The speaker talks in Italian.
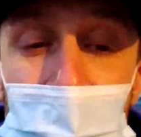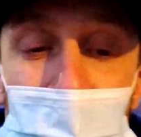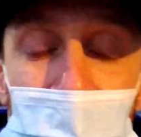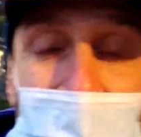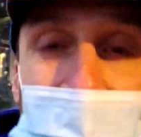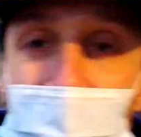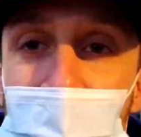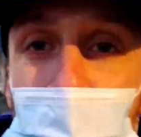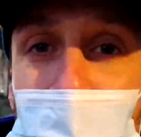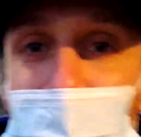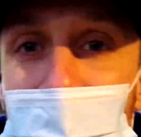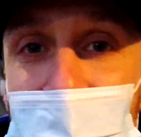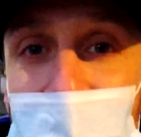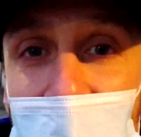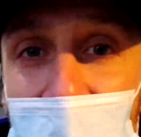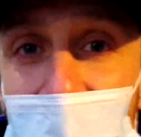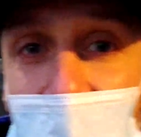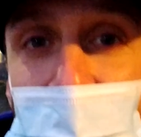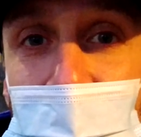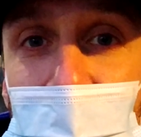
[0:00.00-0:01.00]
e
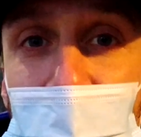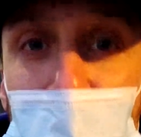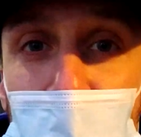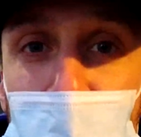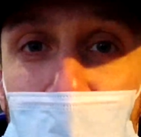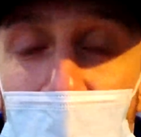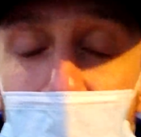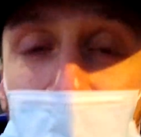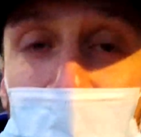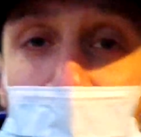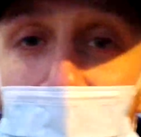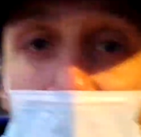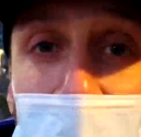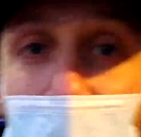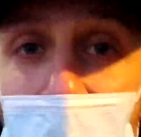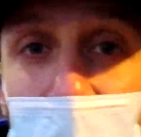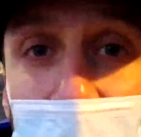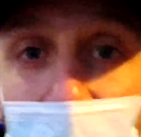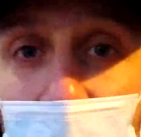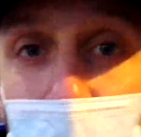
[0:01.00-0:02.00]
aumentare invece
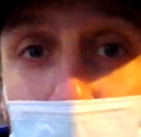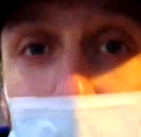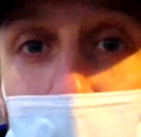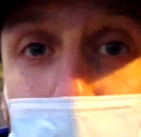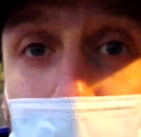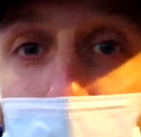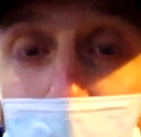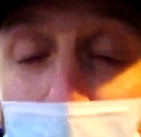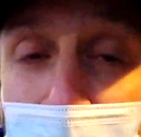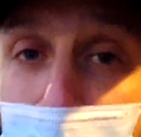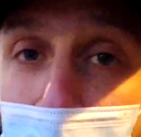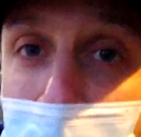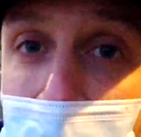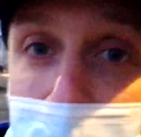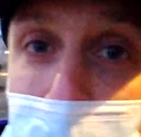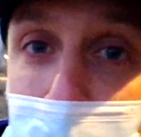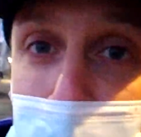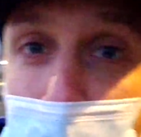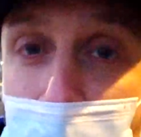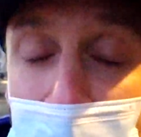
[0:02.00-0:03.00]
il consumo di
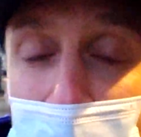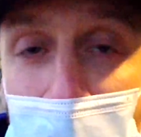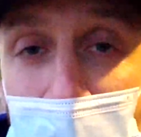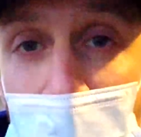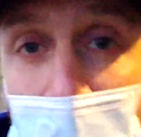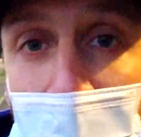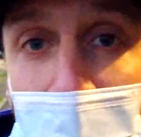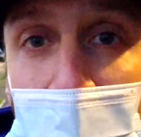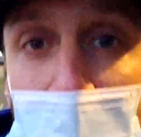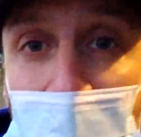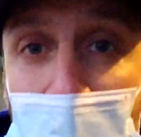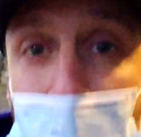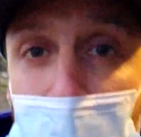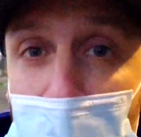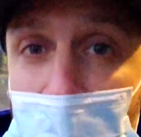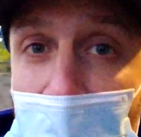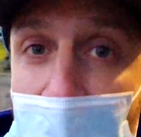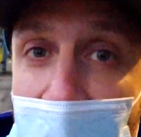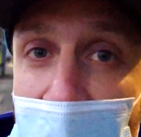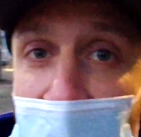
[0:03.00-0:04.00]
pesce. Le
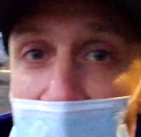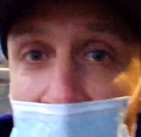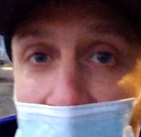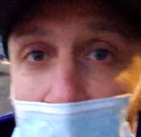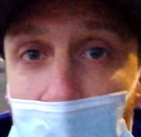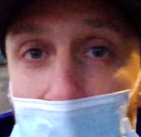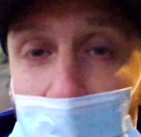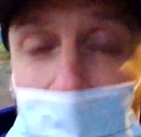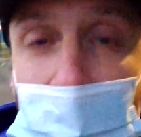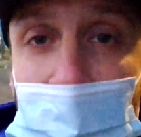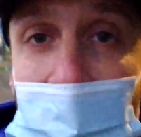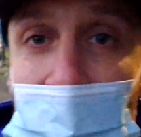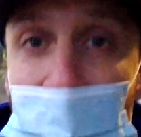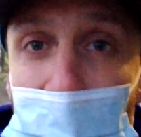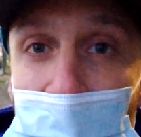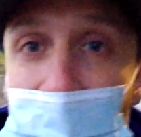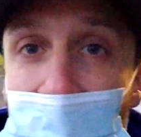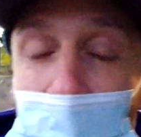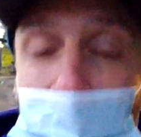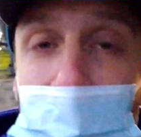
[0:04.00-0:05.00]
proteine anche in questo caso
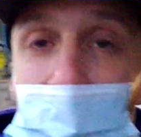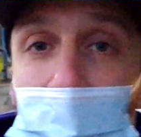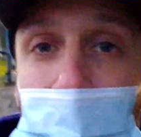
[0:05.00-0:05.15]
sarebbero